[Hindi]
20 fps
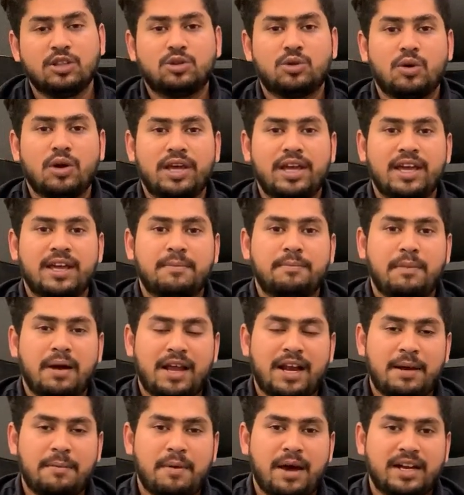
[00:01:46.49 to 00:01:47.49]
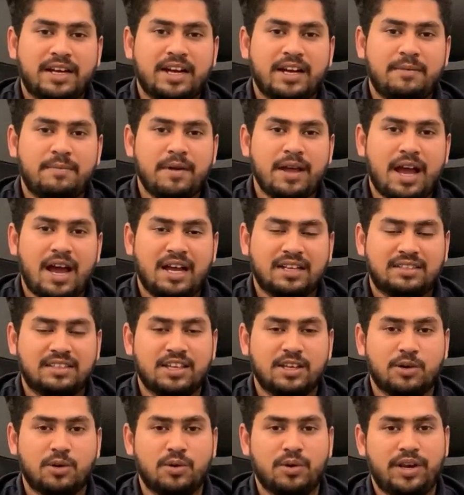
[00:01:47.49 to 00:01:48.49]
तो एक बारह मार्केट में
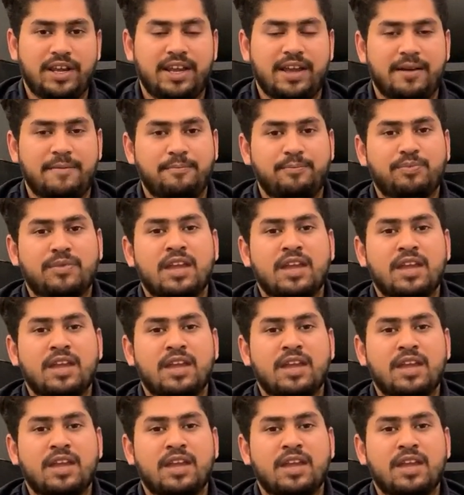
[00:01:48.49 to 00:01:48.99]
आस्किंग हो रही है